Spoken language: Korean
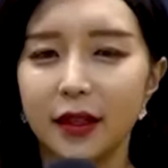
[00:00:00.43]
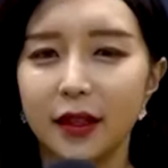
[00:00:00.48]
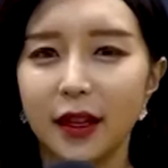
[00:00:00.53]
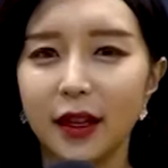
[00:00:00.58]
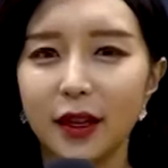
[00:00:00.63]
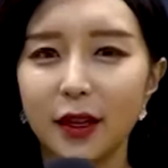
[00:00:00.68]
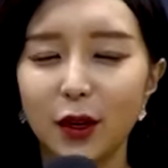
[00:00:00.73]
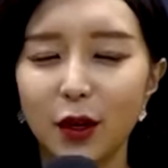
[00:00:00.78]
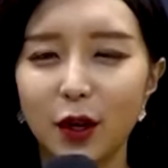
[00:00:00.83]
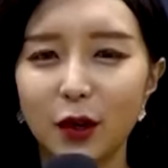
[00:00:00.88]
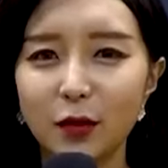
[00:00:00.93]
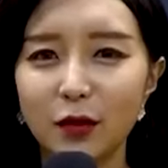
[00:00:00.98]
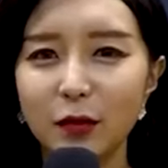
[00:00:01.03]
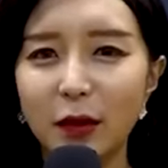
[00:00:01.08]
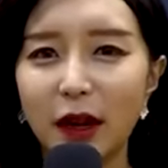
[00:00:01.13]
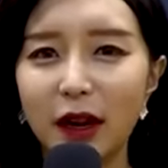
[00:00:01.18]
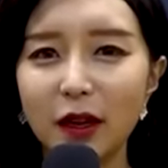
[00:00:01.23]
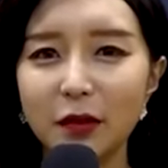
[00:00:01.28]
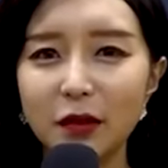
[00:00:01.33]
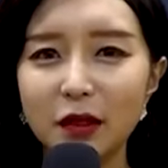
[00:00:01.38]
네, 여러분
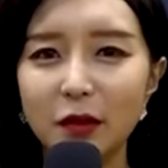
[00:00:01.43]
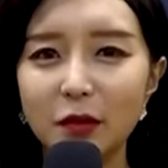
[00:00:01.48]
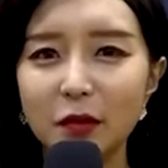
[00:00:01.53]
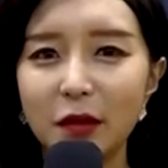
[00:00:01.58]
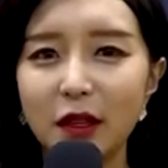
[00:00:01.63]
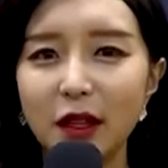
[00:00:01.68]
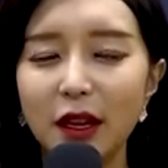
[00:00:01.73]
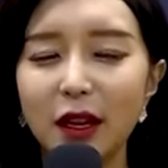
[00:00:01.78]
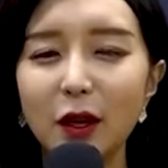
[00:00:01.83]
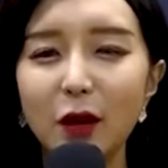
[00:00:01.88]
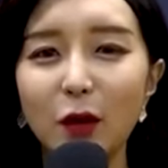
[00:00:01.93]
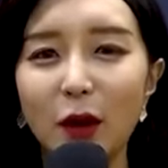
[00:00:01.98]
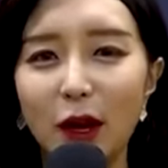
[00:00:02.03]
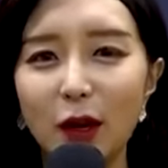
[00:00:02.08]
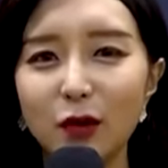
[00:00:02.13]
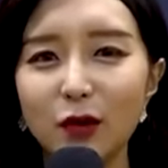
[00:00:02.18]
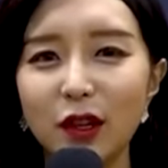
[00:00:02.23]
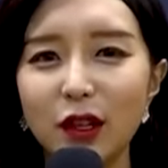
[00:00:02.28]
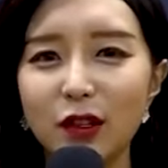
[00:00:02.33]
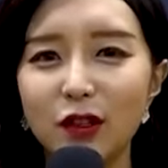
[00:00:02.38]
반갑습니다.
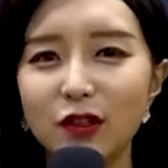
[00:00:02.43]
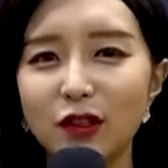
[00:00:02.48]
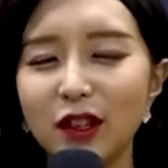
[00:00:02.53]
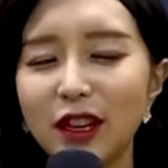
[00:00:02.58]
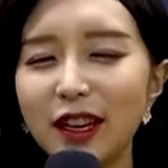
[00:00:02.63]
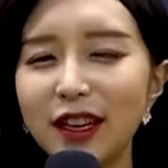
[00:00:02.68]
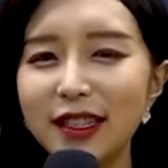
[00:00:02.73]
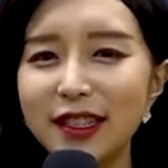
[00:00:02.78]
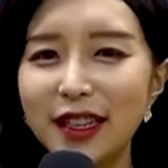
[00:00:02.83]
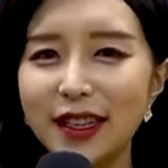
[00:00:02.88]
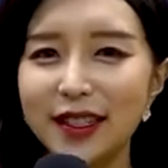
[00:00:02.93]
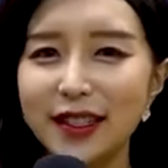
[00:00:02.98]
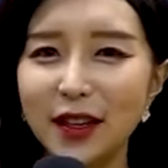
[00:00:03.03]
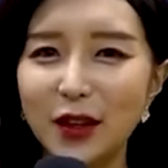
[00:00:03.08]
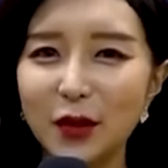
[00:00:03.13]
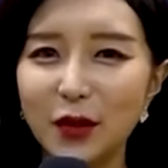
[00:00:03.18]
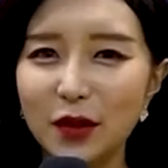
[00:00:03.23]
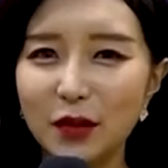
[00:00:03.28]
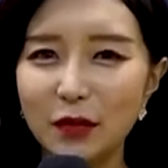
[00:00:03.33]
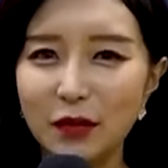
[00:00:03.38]
와우의주의
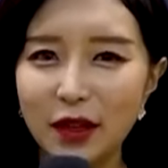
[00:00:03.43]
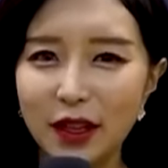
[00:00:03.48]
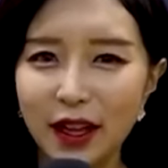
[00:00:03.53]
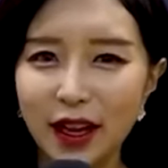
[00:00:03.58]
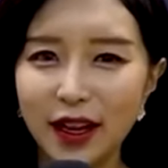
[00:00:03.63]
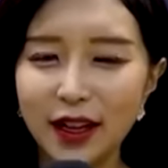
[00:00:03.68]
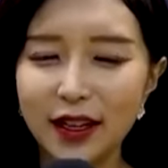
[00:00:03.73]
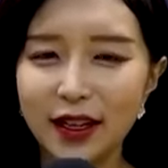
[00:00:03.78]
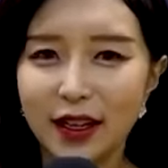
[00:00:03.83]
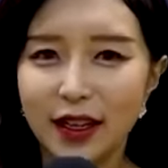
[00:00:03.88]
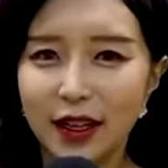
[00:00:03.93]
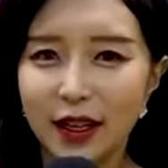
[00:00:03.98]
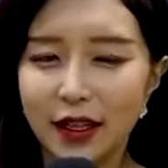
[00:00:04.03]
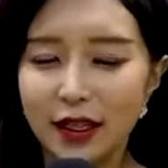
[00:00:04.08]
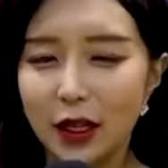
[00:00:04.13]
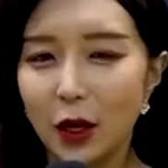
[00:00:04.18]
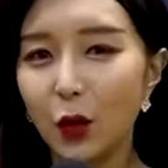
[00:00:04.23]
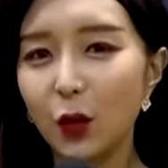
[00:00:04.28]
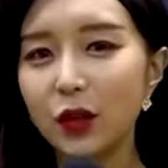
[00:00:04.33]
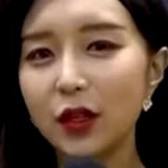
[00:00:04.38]
장세론입니다.
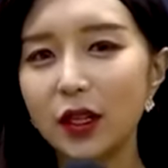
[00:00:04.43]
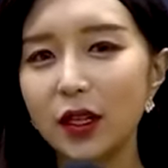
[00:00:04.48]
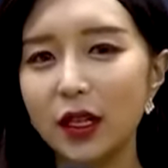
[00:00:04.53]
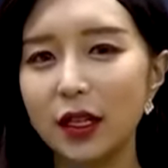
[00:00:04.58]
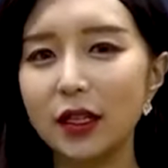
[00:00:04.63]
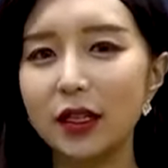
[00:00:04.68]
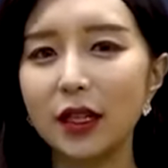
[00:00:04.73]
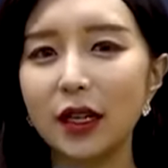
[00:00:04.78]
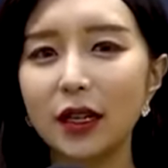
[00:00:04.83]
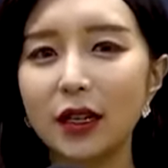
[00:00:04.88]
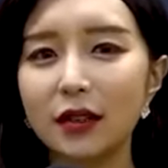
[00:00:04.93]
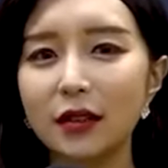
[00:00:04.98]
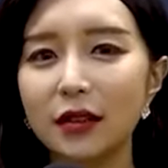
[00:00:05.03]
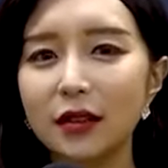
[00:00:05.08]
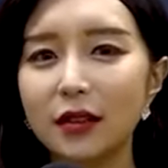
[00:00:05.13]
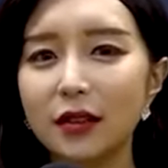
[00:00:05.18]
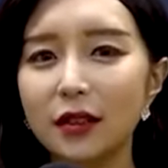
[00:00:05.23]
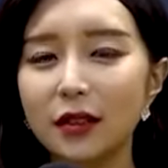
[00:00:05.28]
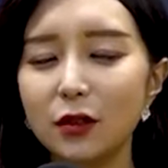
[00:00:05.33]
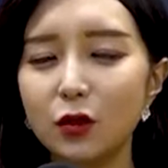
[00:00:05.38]
자, 오늘 이
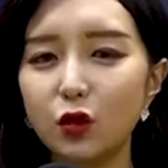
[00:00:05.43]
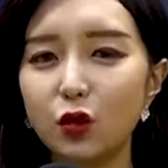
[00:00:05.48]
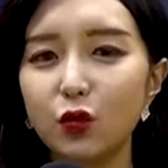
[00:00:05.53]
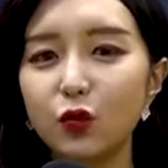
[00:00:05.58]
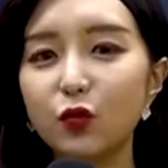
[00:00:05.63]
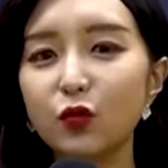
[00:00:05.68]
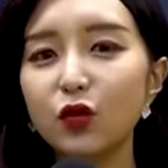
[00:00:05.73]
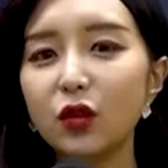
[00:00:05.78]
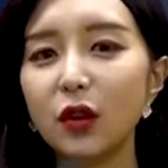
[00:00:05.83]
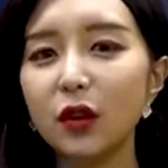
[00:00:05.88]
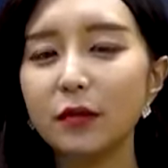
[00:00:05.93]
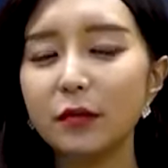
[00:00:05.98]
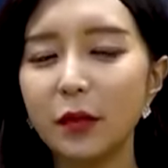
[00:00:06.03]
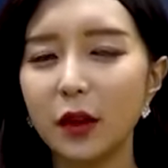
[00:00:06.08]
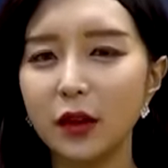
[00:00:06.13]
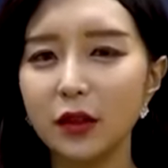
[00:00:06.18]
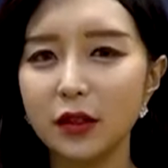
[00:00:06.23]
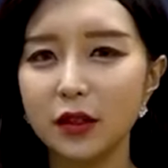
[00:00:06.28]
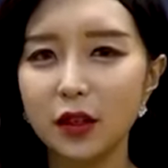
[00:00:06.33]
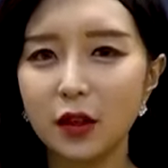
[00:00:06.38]
시간에는 군무원
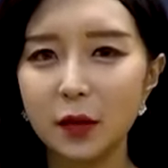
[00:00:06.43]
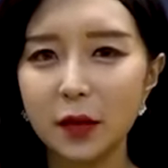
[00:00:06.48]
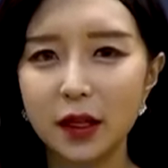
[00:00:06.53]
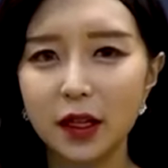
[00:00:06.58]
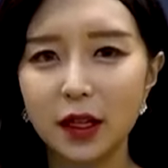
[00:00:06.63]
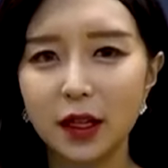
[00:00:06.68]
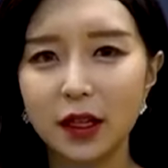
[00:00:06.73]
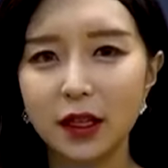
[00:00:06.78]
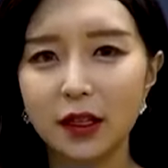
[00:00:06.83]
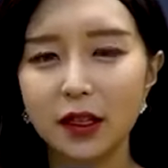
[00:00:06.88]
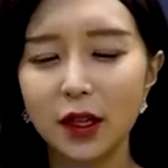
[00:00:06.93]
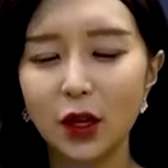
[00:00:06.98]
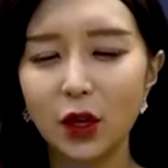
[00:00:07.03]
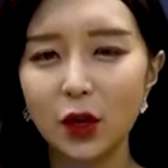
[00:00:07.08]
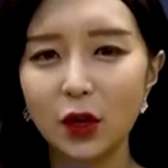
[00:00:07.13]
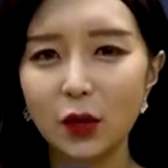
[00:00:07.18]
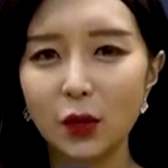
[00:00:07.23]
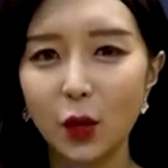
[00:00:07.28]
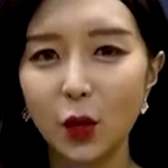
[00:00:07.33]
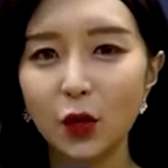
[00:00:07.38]
면접에
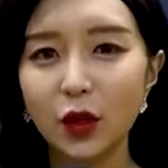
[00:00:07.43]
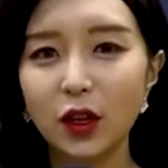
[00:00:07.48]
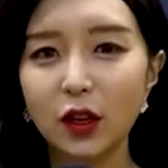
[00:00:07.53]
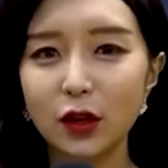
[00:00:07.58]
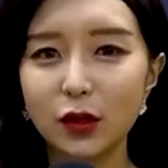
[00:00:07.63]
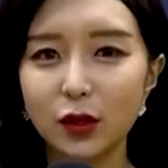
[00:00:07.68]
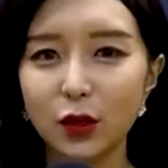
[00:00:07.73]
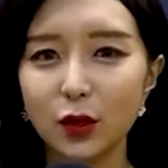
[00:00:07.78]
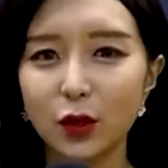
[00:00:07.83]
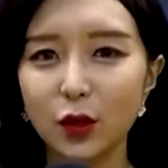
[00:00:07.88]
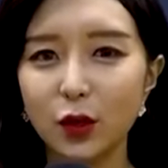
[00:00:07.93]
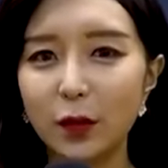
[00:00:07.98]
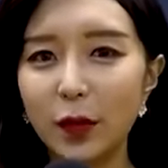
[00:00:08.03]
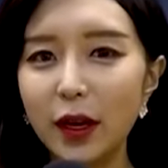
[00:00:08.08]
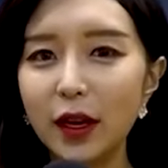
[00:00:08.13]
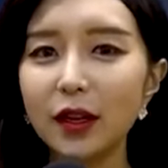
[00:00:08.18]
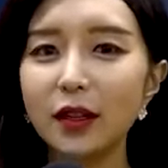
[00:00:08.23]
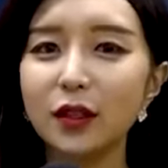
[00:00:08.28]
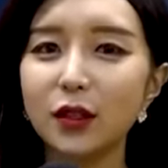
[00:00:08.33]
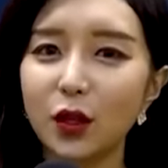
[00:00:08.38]
대해서 본격적으로
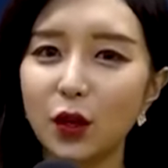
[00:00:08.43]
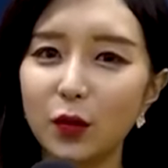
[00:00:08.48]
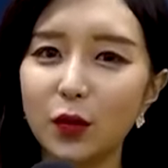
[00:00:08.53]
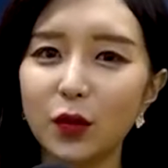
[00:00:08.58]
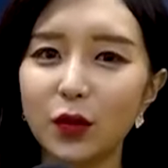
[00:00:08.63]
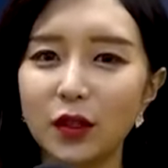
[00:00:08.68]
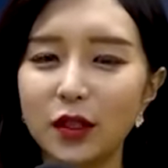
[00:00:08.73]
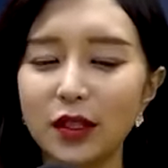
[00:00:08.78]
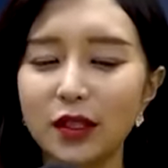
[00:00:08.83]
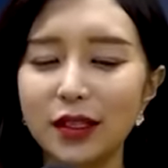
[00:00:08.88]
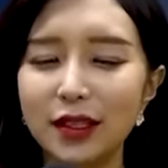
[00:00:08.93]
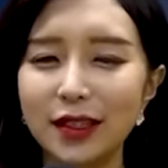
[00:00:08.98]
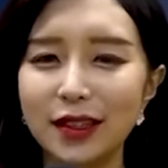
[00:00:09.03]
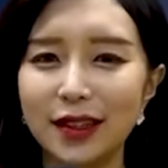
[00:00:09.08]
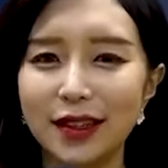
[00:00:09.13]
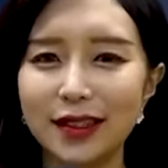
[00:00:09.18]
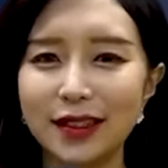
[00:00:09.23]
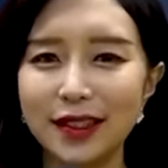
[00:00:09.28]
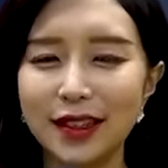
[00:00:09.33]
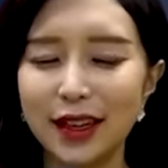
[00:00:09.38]
파헤쳐보는
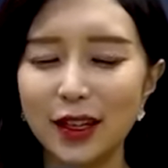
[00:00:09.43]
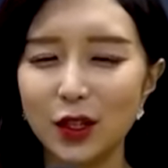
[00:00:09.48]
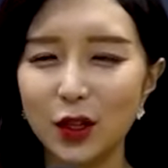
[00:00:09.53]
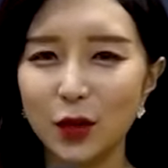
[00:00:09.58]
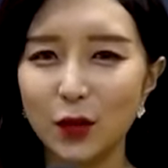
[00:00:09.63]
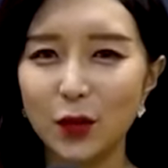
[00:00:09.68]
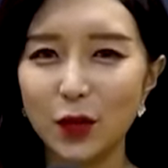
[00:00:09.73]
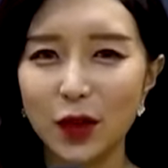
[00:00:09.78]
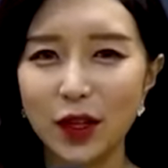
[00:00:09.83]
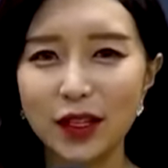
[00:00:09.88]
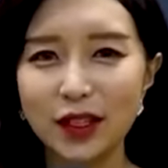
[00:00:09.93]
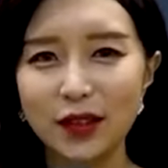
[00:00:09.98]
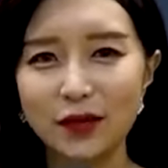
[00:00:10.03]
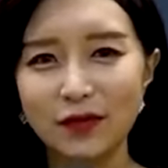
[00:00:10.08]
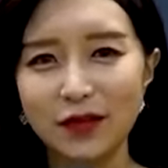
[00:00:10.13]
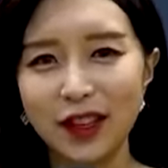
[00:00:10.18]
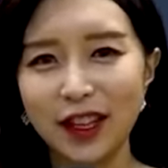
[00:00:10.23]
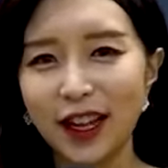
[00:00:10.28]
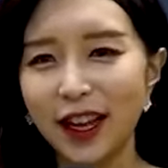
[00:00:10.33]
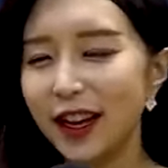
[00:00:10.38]
시간을
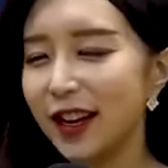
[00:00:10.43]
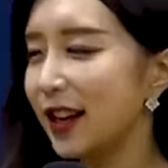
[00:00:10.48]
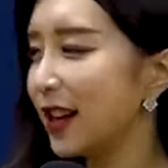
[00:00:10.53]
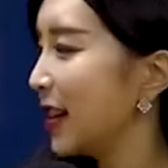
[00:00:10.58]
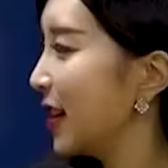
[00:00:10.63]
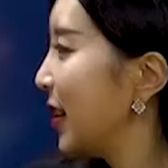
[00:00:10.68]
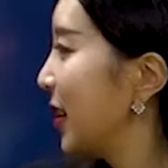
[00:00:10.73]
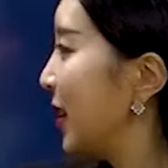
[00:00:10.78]
가져보겠습니다.